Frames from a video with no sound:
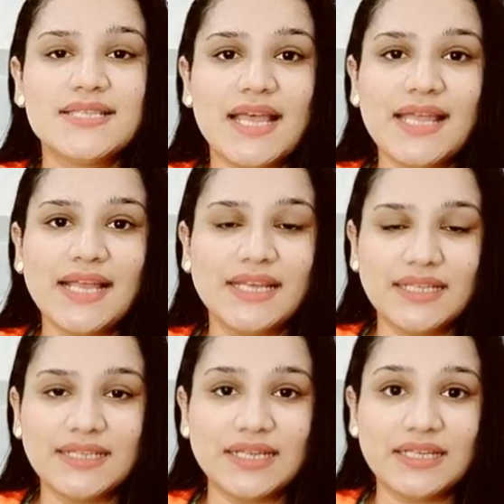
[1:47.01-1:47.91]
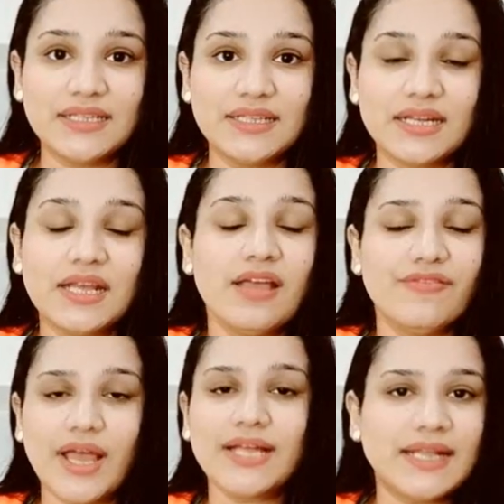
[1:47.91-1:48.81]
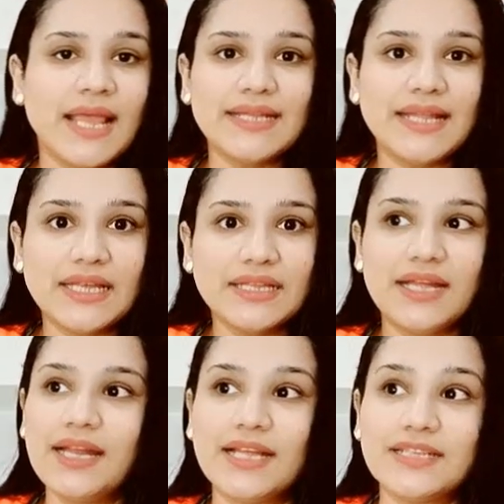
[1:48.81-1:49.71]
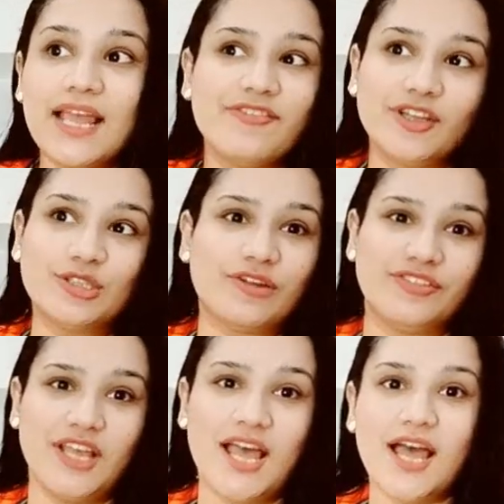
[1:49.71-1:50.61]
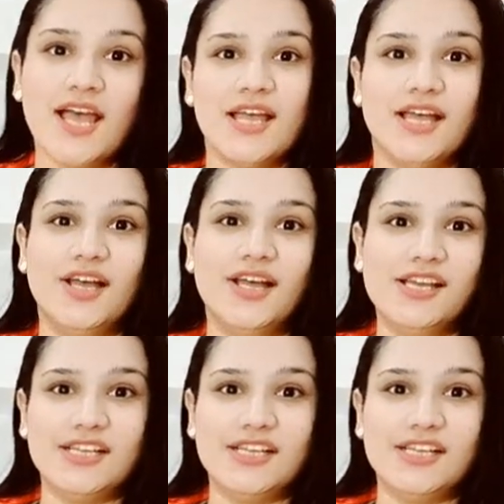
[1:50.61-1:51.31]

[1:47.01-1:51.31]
زيك جدا جدا فهتلاقي ده جدا هتلاقي فتره فيها اه